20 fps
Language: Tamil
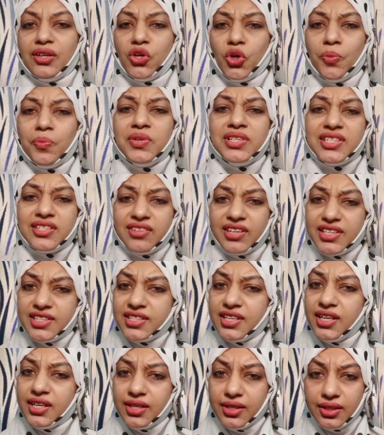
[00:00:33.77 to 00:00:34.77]
ரொம்ப
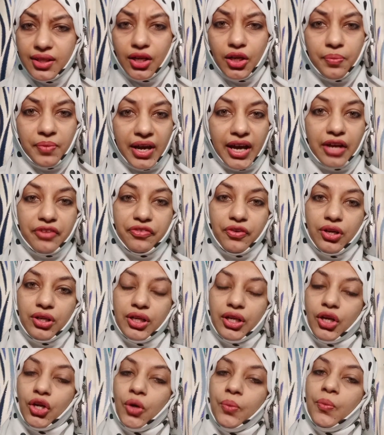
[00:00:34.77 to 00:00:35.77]
ஸ்ட்ரெஸ்டாக இருந்தாலும் ஹேர்
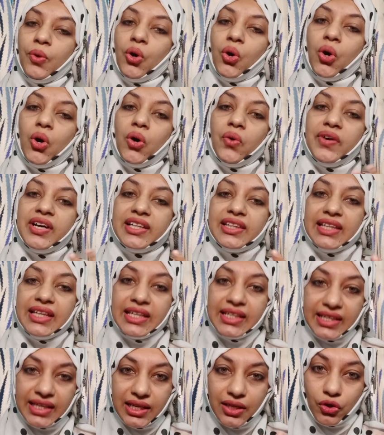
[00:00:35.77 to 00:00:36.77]
ஃபால் இருக்கும் ஓவர்
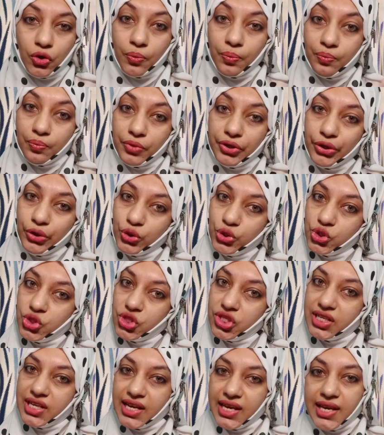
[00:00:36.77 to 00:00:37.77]
திங்கிங் ரொம்ப
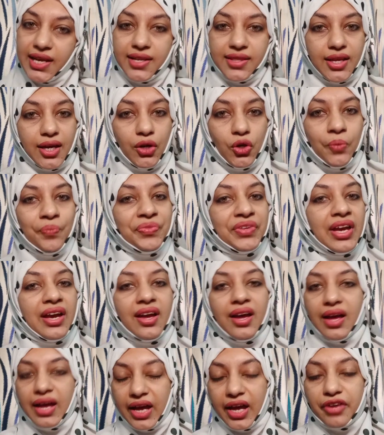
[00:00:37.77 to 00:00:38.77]
யோசிச்சுட்டே இருந்தாலும்
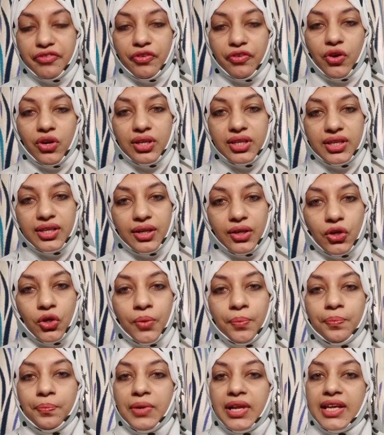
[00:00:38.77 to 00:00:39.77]
ஹேர் ஃபால்
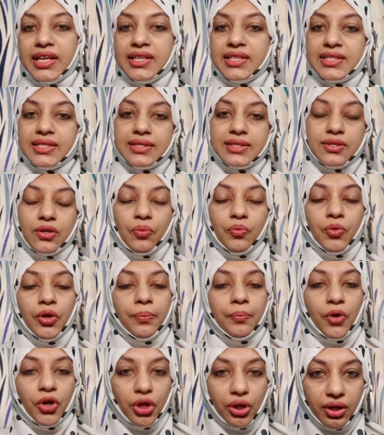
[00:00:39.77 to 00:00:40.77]
இருக்கும் ப்ளஸ் ரொம்ப
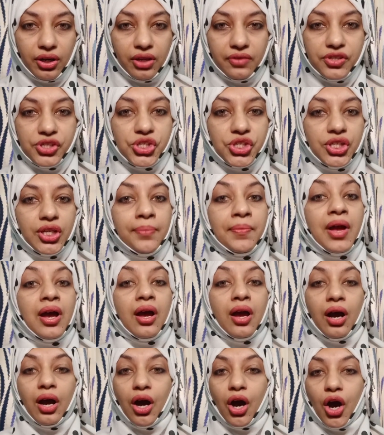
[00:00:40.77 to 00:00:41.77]
இம்பார்ட்டண்டான விஷயம்
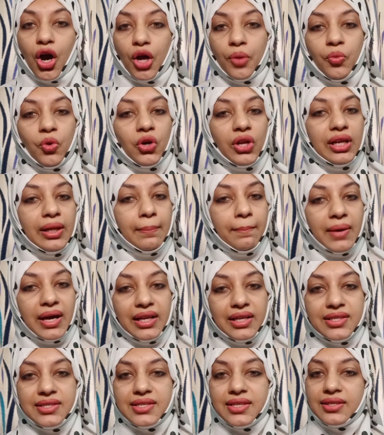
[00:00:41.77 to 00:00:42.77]
ஹார்மோனல்
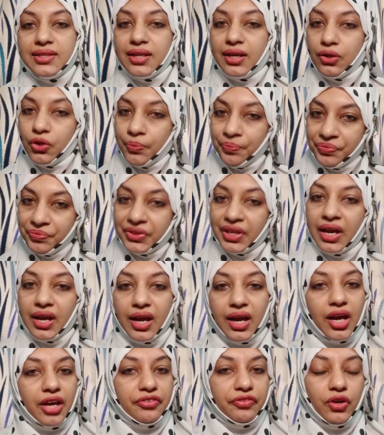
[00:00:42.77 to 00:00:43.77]
இம்பேலன்ஸ் இருந்தாலும்
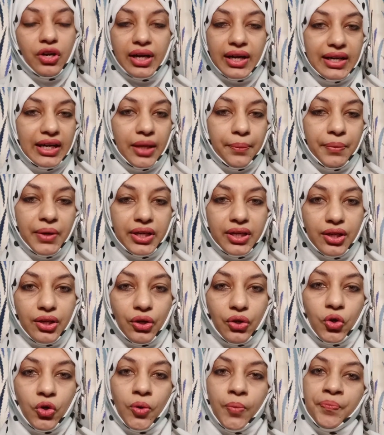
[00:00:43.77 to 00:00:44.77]
ஹேர் ஃபால் கண்டிப்பாக
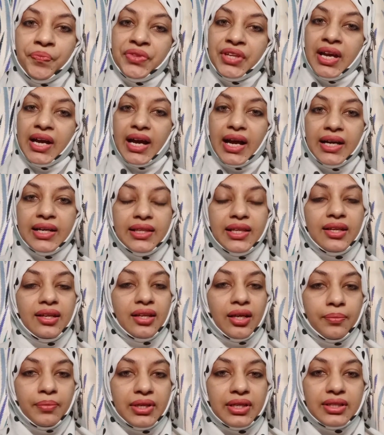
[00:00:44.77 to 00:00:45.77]
இருக்கும் அண்ட்
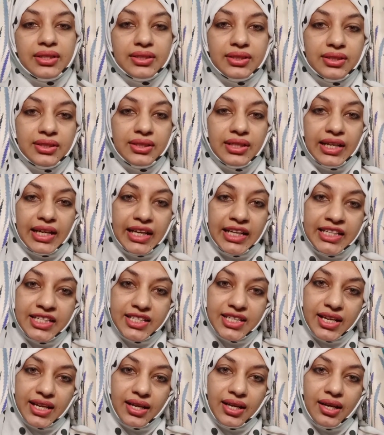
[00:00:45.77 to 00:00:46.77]
தென் நமக்கு
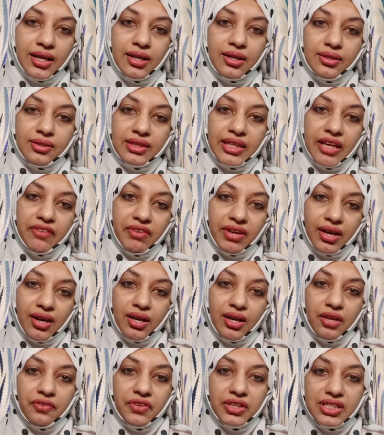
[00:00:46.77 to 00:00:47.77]
இன்டேக்காக
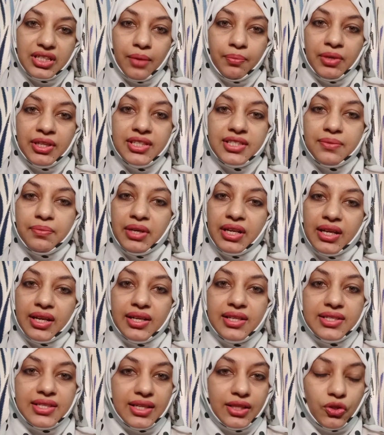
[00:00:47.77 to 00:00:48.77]
தேவையான விட்டமின்ஸ்
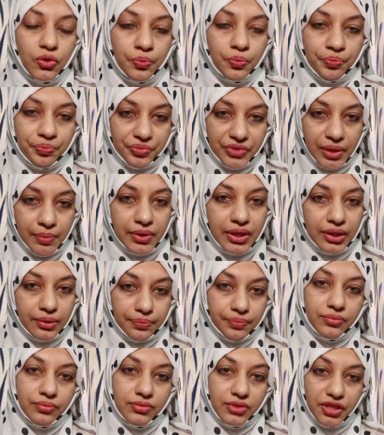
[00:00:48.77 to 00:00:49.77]
மினரல்ஸ் எதுவும் நம்ம
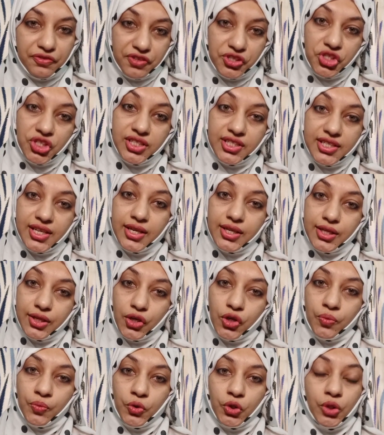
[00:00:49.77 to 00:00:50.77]
டிஃபிஷியன்ஸியாக
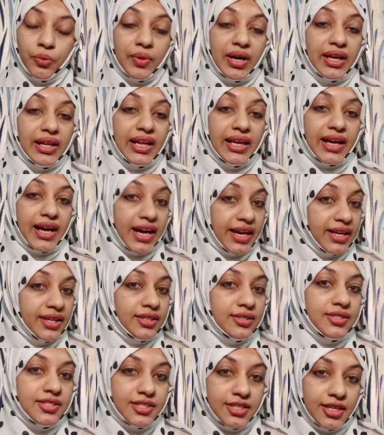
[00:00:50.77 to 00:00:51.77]
இருக்கும் போதும் லைக்
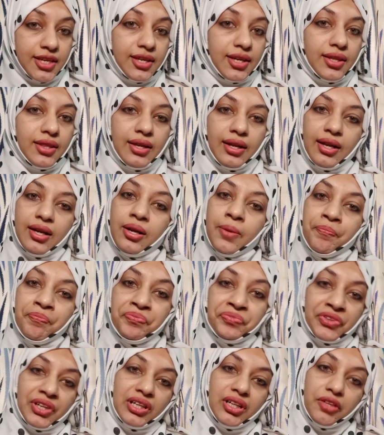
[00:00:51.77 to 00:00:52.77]
அயன் ஜிங்க் இதெல்லாம்
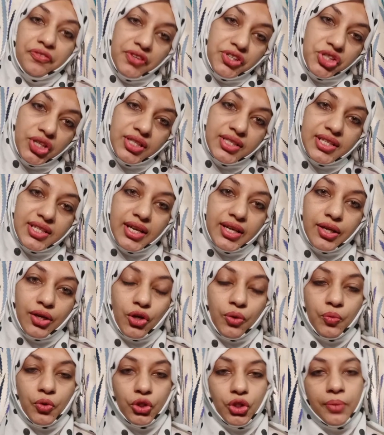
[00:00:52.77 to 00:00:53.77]
டிஃபிஷியன்ஸியாக
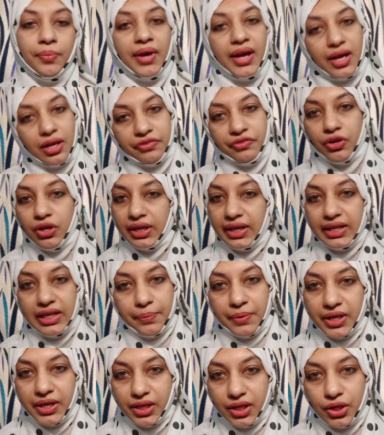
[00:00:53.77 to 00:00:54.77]
இருக்கும் போதும் ஹேர் ஃபால்
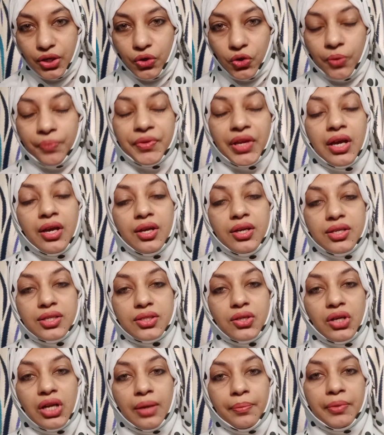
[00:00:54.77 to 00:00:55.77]
கண்டிப்பாக இருக்கும்
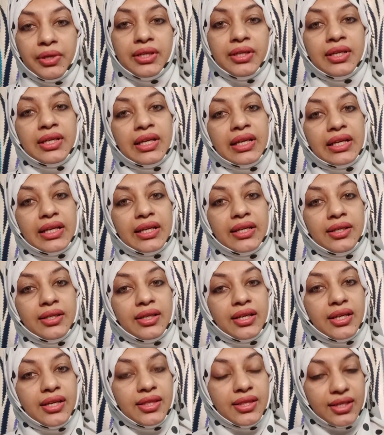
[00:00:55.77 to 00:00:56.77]
ஸோ நம்ம
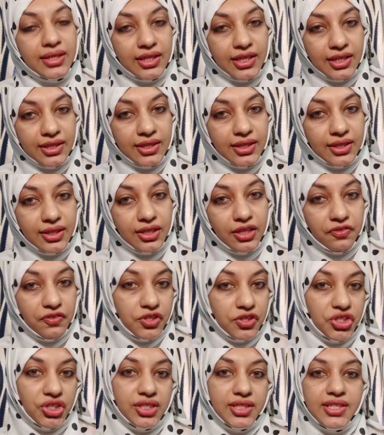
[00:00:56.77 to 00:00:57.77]
இந்த இந்த
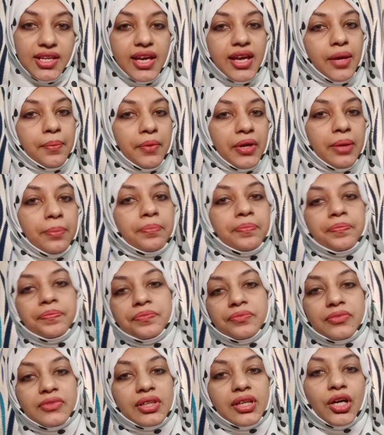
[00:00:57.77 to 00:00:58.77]
டிஃபிஷியன்ஸை எப்படி
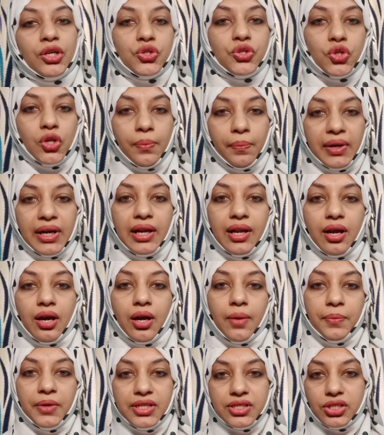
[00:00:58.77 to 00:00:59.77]
கண்ட்ரோல்
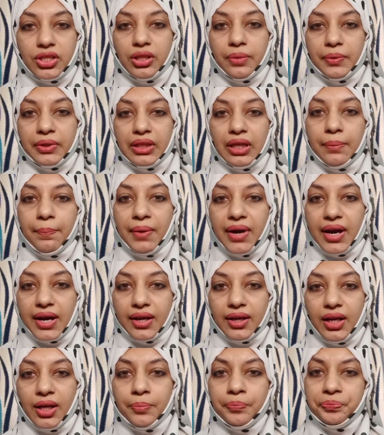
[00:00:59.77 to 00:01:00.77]
பண்ணலாம் அப்படின்றத பற்றி
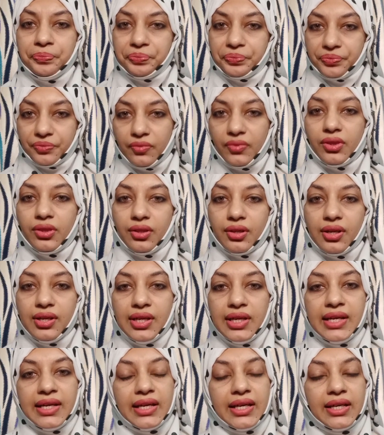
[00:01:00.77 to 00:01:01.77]
பார்க்கலாம்
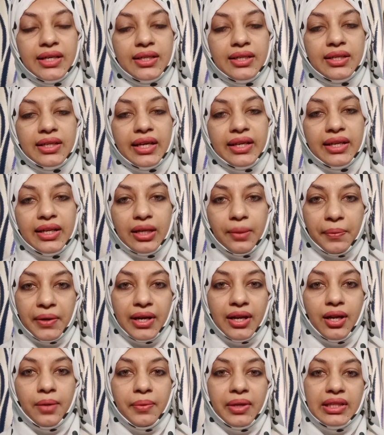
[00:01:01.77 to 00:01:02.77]
என்னென்ன
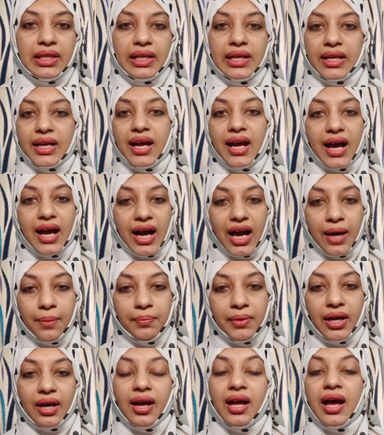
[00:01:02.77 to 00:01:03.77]
பண்ணலான்னு பார்த்தீங்கன்னாக்கா
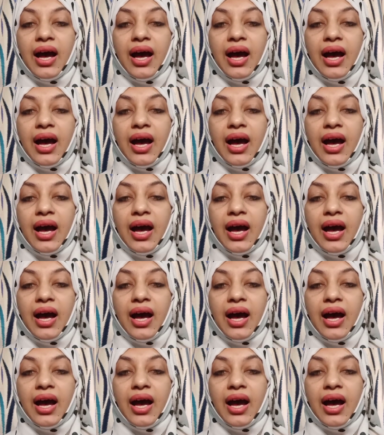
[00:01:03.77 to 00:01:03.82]
ஆம்லா